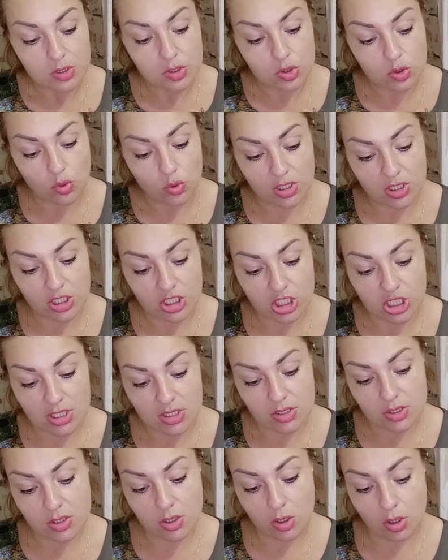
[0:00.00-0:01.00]

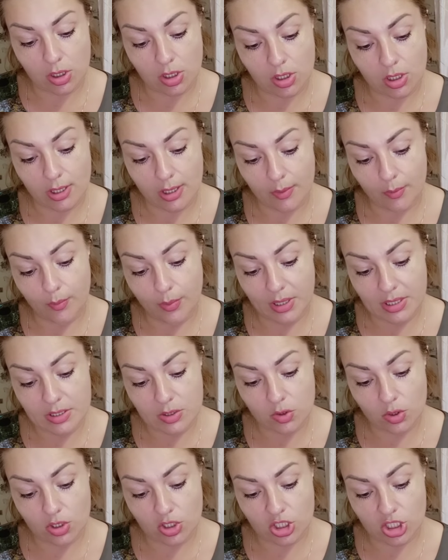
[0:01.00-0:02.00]
46 ХБ,
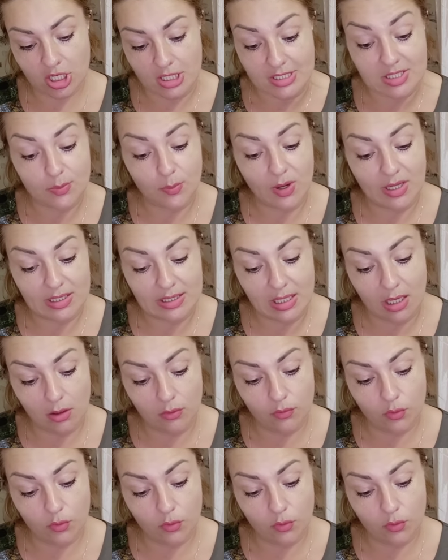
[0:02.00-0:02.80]
46 модал,